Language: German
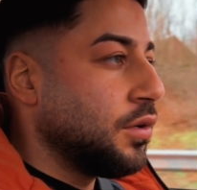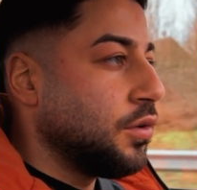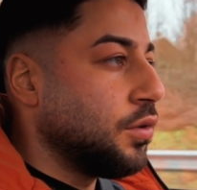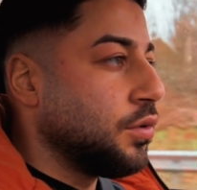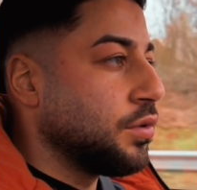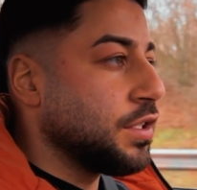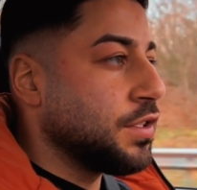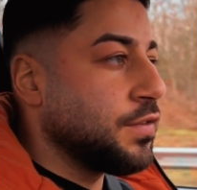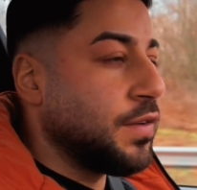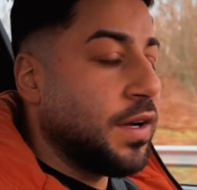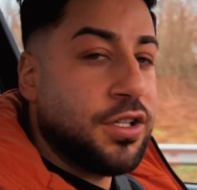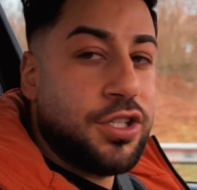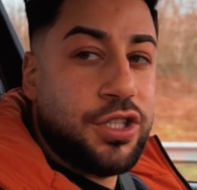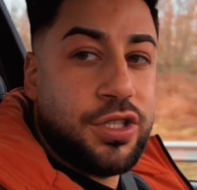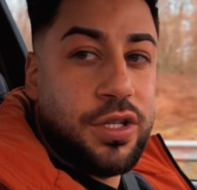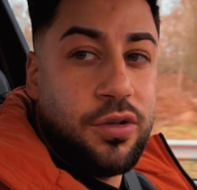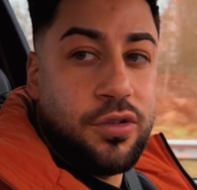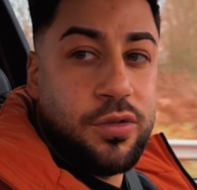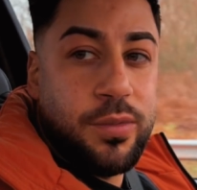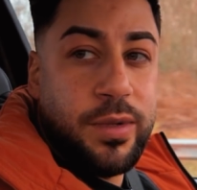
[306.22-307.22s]
Und ich war
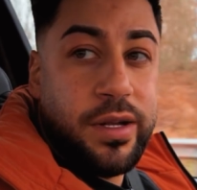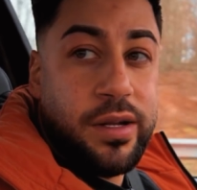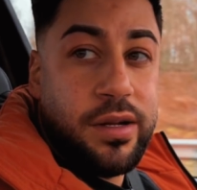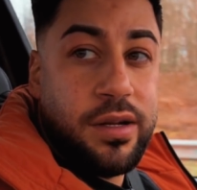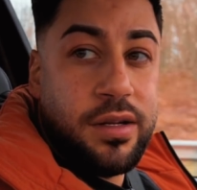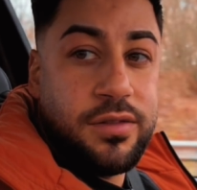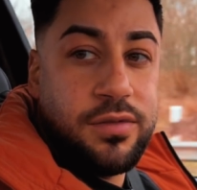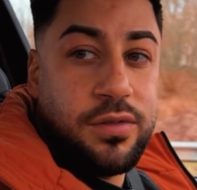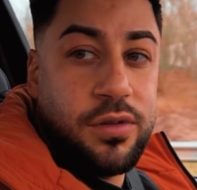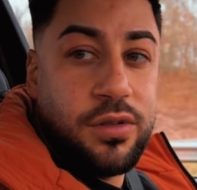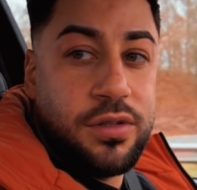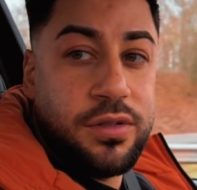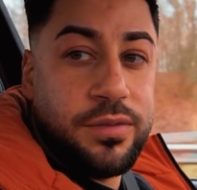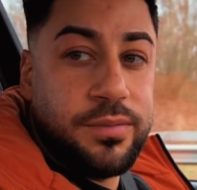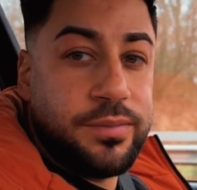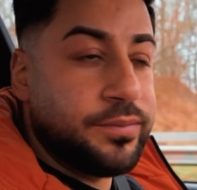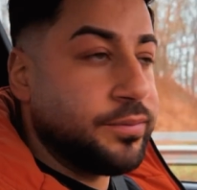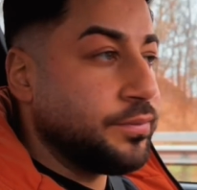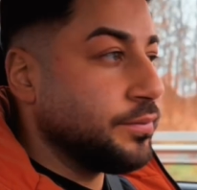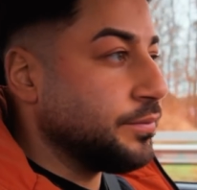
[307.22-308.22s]
erstaunt über deine Antwort.
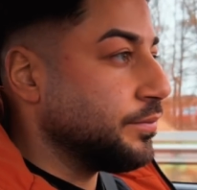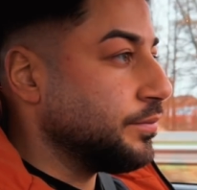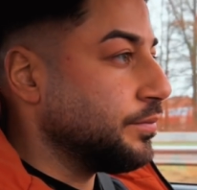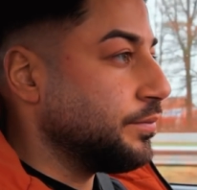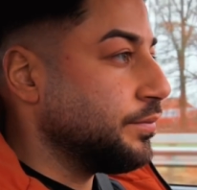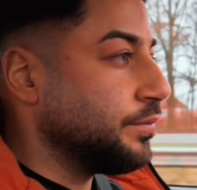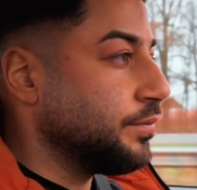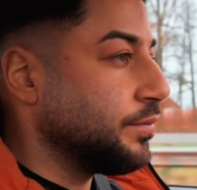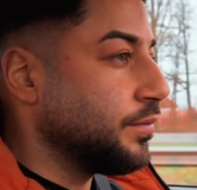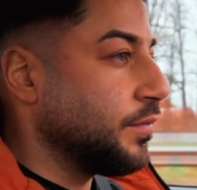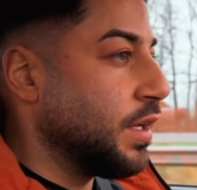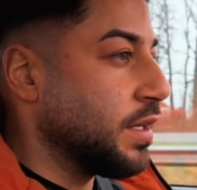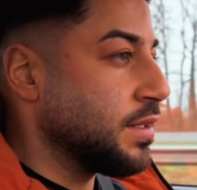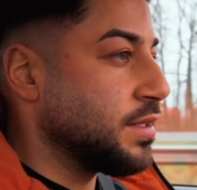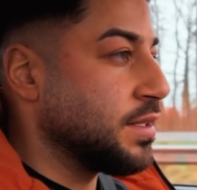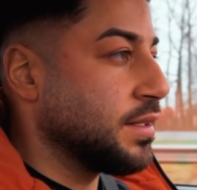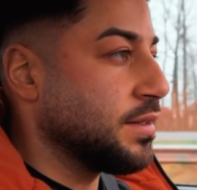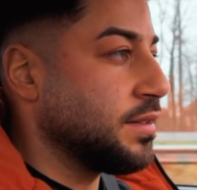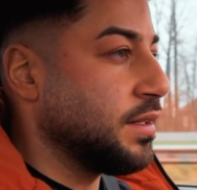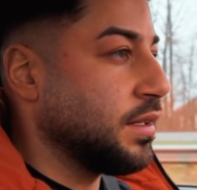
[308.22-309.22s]

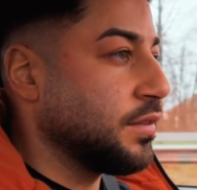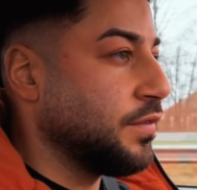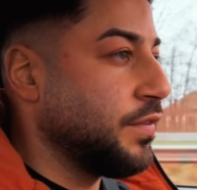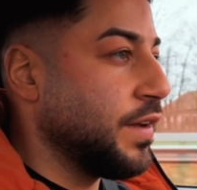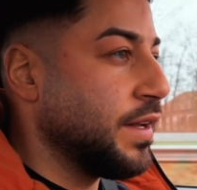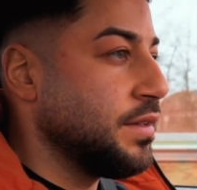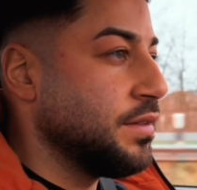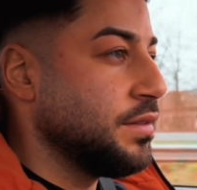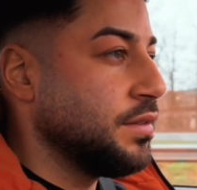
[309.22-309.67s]
Hast du ja gesagt, wenn.